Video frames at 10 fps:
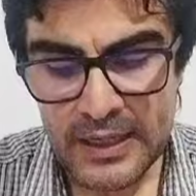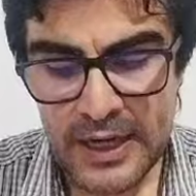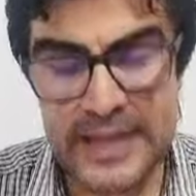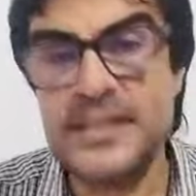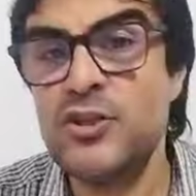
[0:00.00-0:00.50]

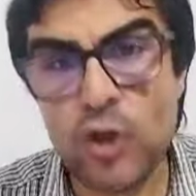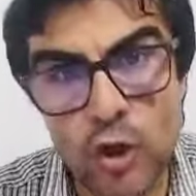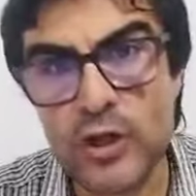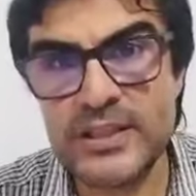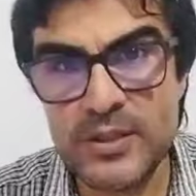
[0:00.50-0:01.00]
Así
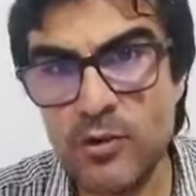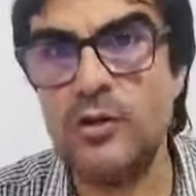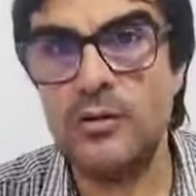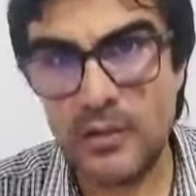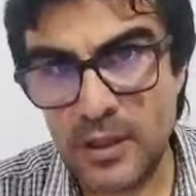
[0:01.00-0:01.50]
todo
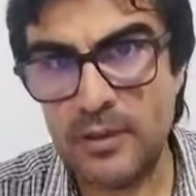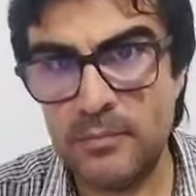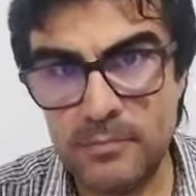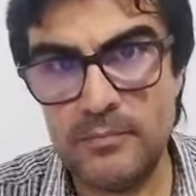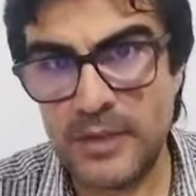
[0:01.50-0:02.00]
recibió eh,